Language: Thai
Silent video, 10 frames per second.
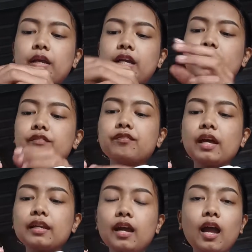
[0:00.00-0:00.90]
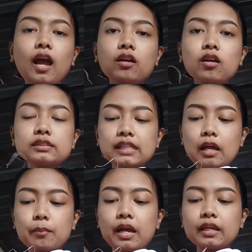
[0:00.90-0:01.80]
ไหมขัดฟันนะคะก็
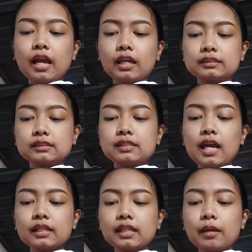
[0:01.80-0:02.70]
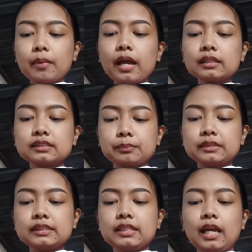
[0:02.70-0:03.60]
สามารถหาซื้อได้ตามห้างสรรพ
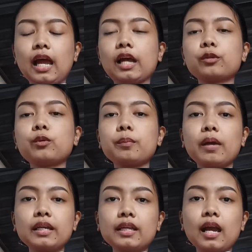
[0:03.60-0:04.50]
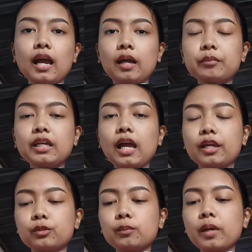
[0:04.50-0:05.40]
สินค้าทั่วไปนะคะ มีขา
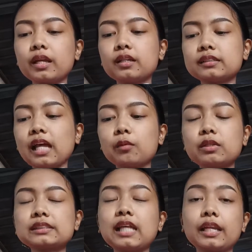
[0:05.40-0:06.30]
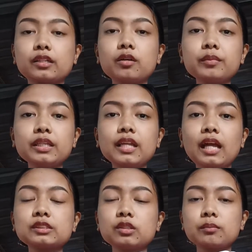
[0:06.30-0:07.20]
ยทั่วไปเลยตามวัดสันก็มีนะ
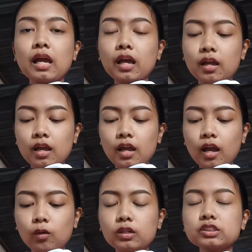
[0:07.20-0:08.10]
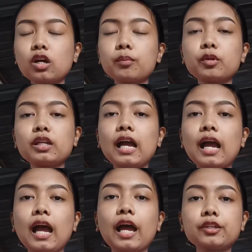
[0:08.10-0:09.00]
ส่วนมาก เขาก็ชอบลดรา
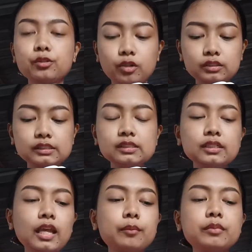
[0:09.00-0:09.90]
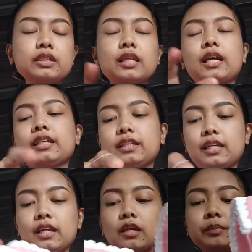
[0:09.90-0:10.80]
คาอยู่เนาะซื้อหนึ่งแถมหนึ่งอะไรอย่าง
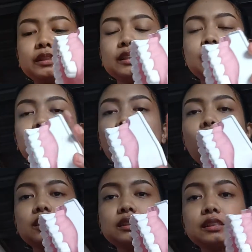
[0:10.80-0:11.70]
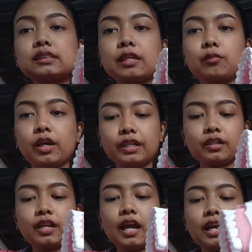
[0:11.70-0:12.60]
เงี้ยถ้าไปเจอก็ซื้อเก็บไว้
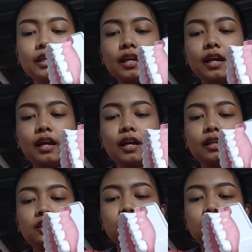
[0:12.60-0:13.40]
ก็ได้นะคะ